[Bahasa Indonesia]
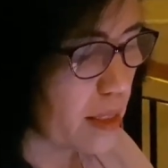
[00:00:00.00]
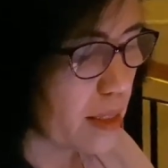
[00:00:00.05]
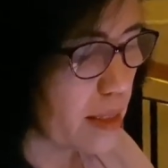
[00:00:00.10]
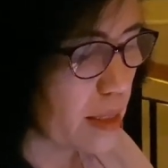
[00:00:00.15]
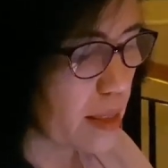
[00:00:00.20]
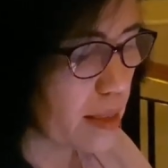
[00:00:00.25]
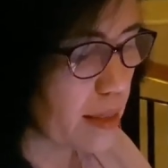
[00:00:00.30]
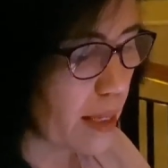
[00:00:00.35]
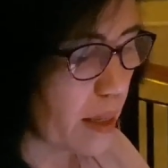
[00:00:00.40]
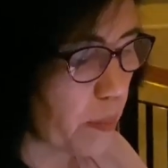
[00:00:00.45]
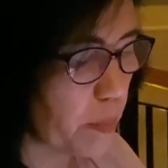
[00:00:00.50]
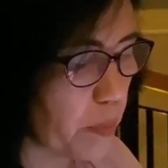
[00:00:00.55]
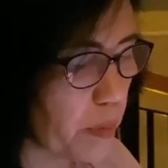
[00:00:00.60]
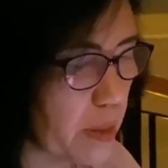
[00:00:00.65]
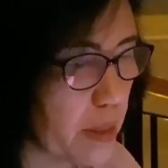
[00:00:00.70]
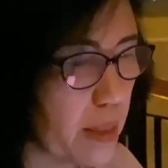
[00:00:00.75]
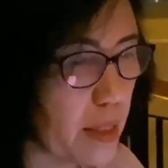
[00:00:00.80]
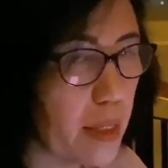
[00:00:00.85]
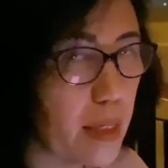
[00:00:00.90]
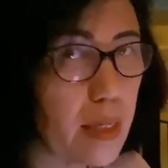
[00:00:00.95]
tetapi
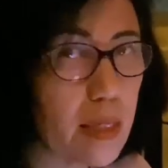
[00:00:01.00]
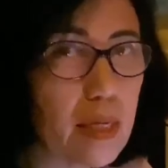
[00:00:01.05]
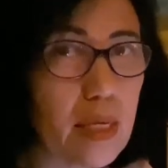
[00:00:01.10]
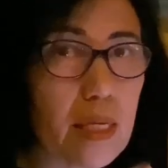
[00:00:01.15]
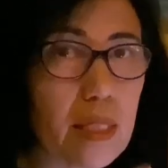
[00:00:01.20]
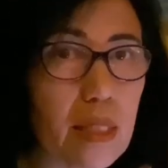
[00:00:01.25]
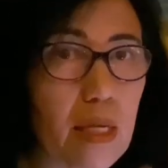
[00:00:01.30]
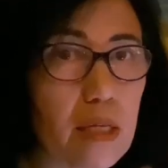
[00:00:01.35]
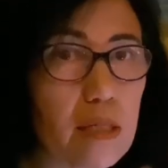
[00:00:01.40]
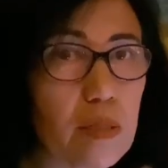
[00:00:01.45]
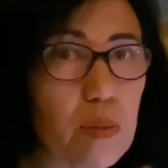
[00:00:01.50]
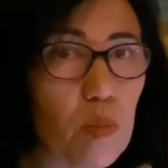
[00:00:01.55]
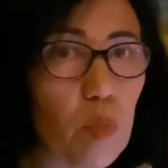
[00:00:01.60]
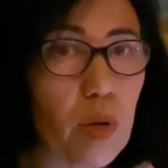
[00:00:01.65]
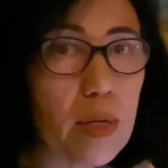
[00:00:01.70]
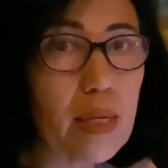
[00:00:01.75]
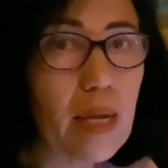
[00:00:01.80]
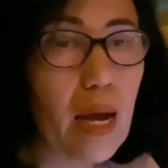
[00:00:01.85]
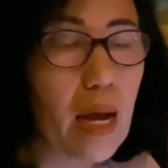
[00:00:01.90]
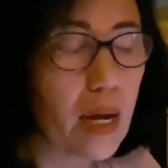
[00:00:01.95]
kita
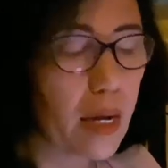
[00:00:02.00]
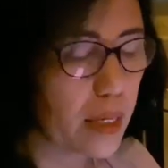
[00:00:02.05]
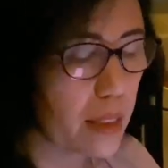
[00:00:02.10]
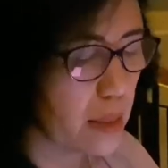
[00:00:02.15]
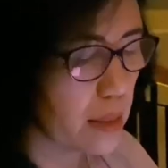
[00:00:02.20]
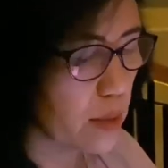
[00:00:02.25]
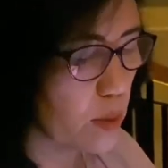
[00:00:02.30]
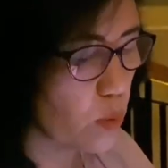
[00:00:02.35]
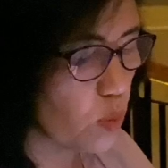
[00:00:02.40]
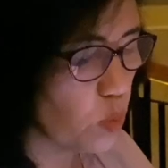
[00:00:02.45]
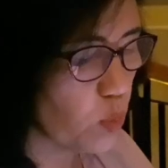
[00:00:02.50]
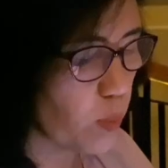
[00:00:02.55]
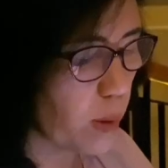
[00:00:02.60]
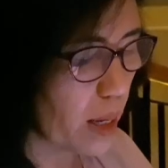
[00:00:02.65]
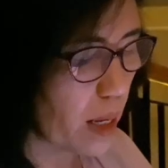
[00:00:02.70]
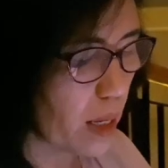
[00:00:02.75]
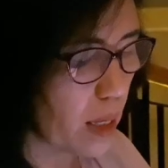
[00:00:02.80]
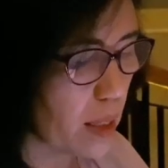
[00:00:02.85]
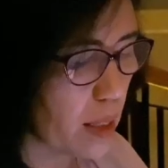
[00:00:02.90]
semuanya akan diubah